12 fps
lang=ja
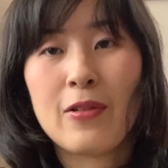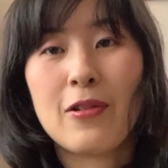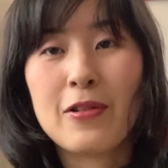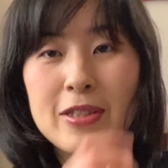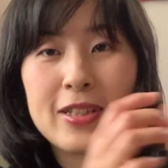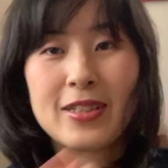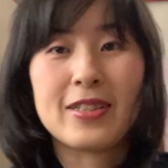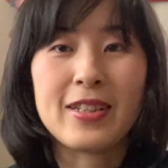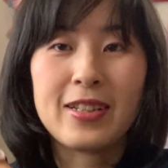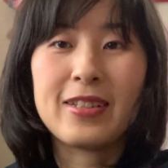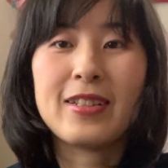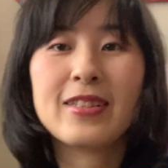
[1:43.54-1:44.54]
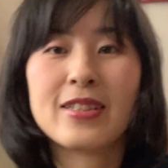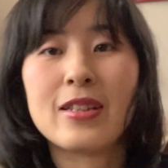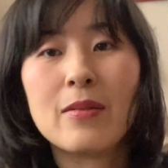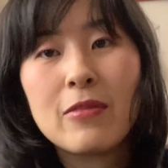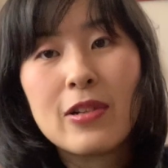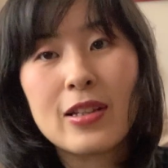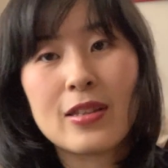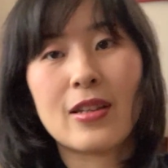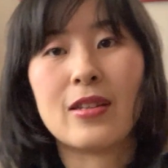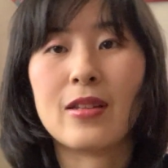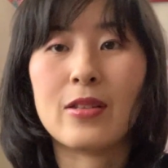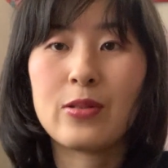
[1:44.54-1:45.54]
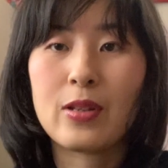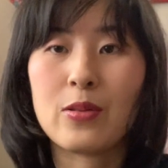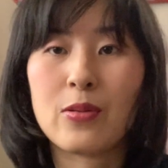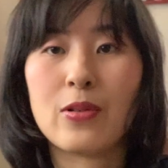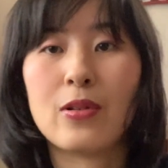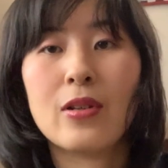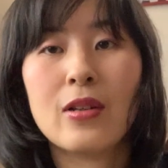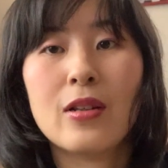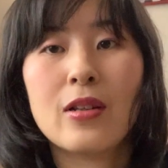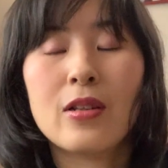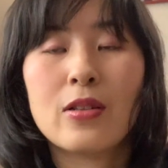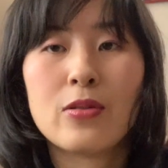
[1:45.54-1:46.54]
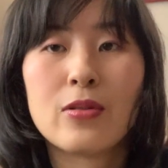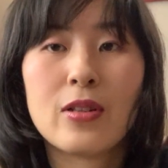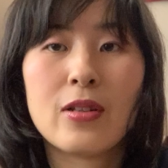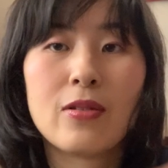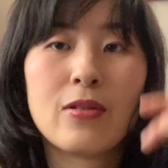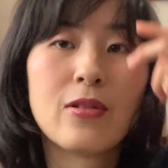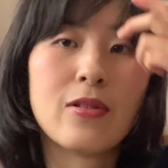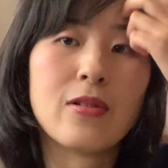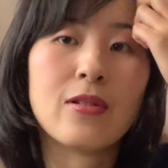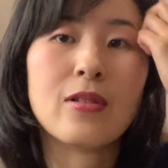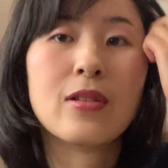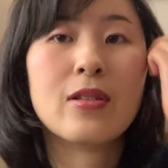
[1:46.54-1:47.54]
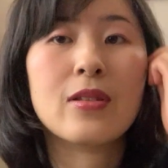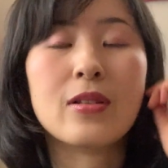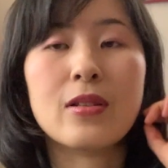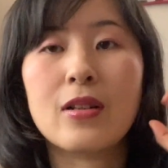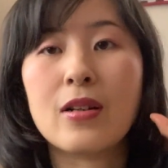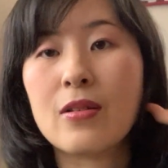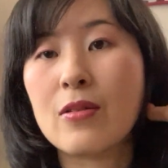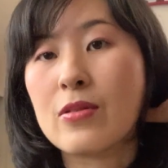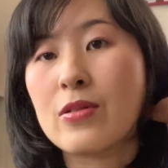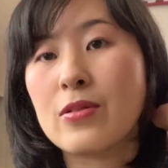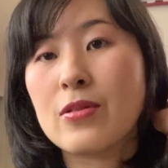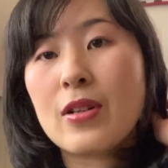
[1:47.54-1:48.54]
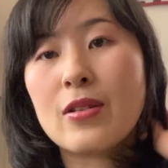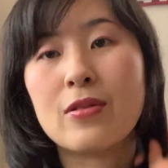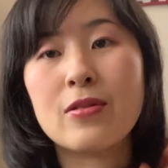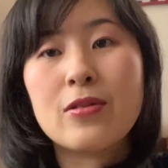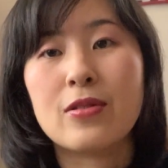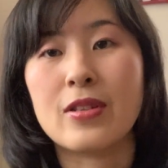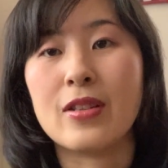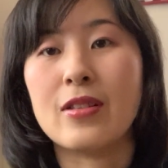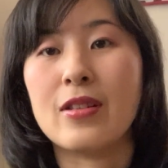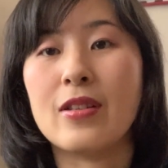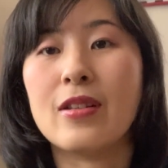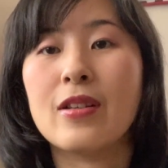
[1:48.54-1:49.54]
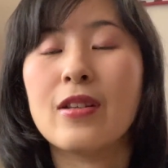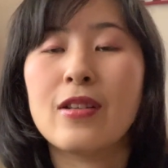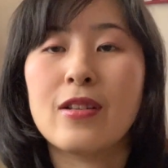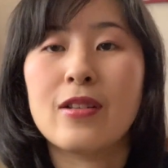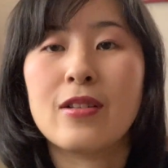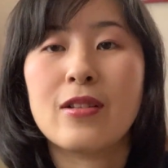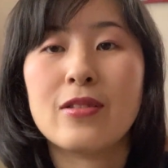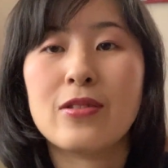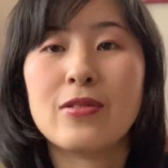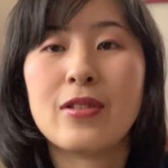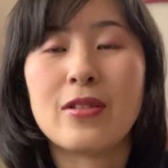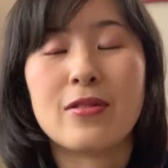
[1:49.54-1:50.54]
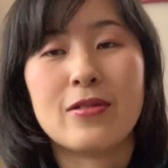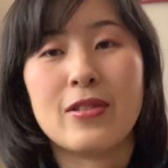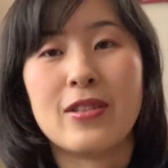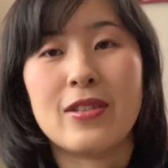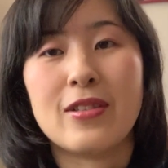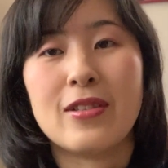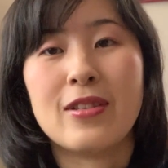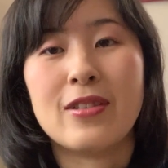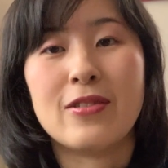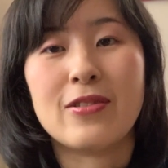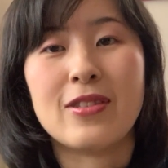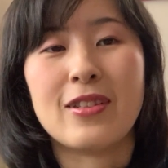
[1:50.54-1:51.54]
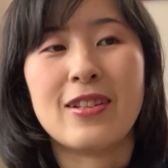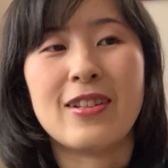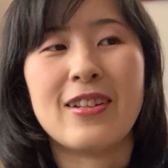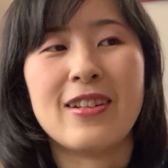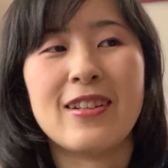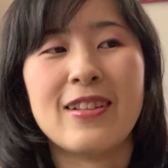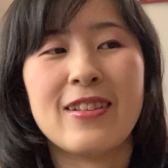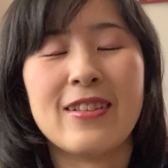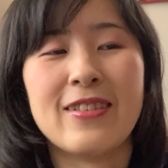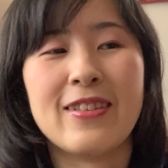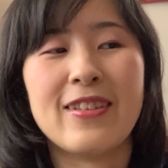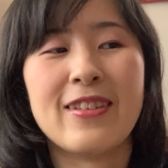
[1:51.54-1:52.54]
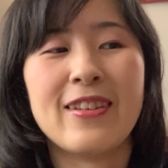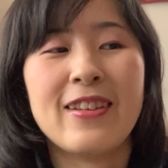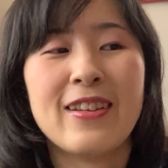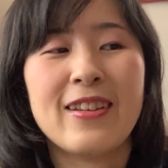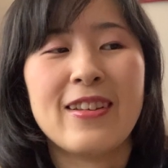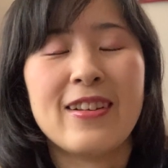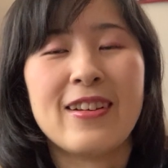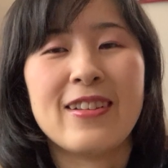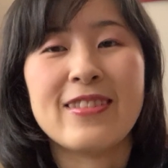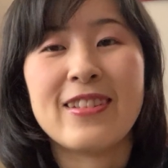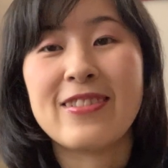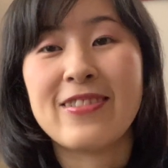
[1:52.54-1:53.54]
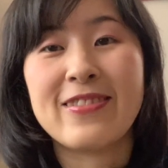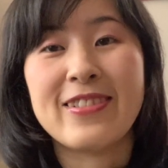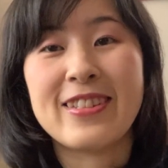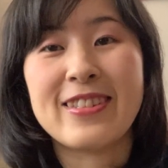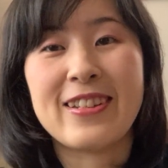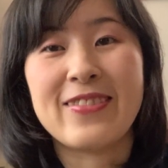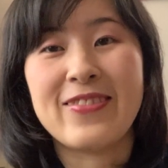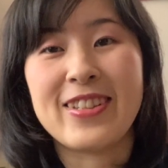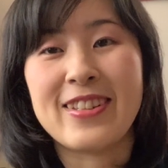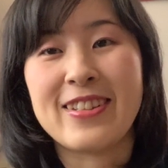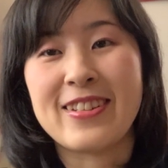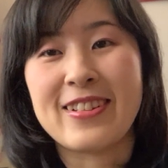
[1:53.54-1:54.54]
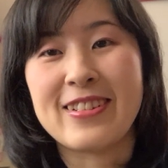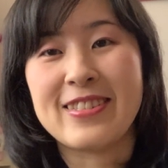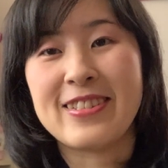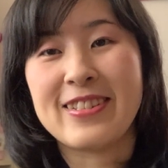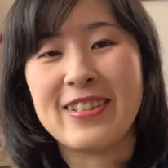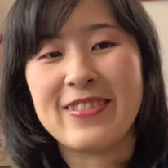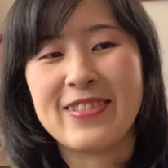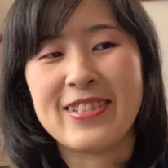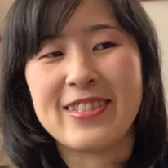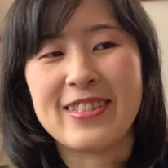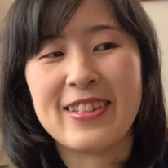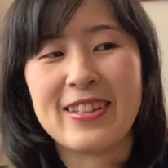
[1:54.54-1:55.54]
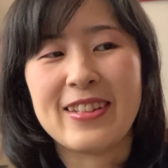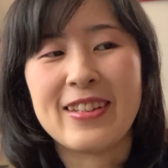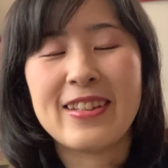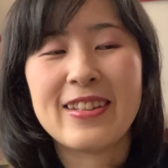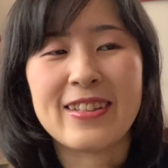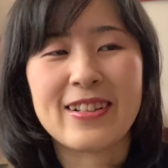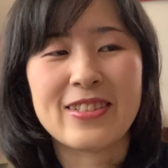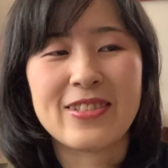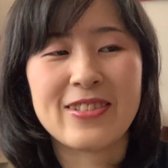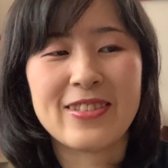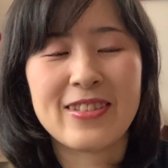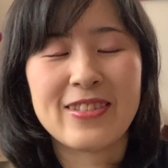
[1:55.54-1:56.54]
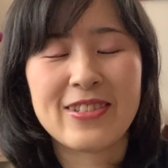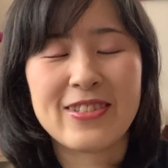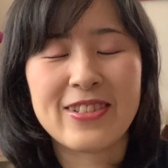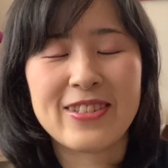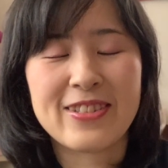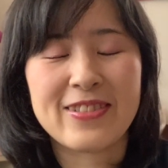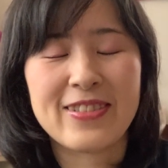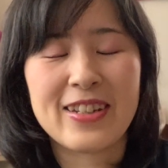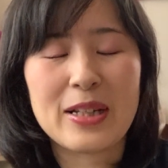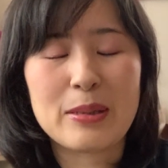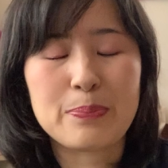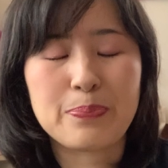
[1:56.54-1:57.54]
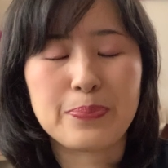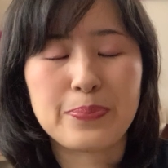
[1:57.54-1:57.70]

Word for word: こうシャンシャンしてもらったんですけどそれを学中学の時に中学で言ったら「えあんなとこ行った」みたいな感じで言われてなんかその人は